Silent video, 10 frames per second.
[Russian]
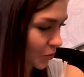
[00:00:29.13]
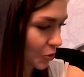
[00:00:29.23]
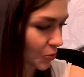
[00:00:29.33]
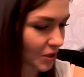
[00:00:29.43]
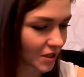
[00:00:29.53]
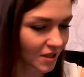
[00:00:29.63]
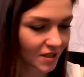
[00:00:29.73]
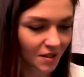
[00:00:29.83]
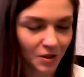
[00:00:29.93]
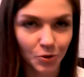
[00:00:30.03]
В общем, у меня здесь
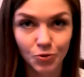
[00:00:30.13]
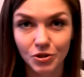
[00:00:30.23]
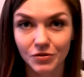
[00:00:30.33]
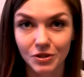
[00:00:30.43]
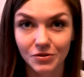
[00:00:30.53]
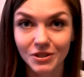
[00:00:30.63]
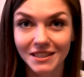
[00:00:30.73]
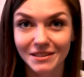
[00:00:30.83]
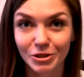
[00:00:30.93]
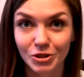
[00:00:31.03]
целая куча всего.
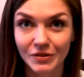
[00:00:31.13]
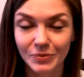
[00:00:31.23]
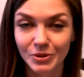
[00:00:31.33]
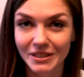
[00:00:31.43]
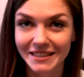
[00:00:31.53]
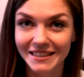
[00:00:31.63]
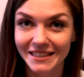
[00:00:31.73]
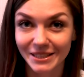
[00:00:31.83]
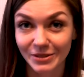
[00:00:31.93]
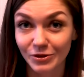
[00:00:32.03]
Надеюсь, что вам будет
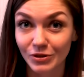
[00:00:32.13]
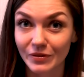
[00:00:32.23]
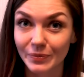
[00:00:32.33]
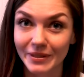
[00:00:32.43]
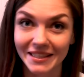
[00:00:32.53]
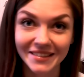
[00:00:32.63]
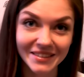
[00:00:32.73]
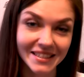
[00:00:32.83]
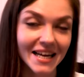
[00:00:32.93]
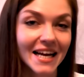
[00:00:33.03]
интересно, все вам
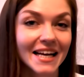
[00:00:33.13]
понравится.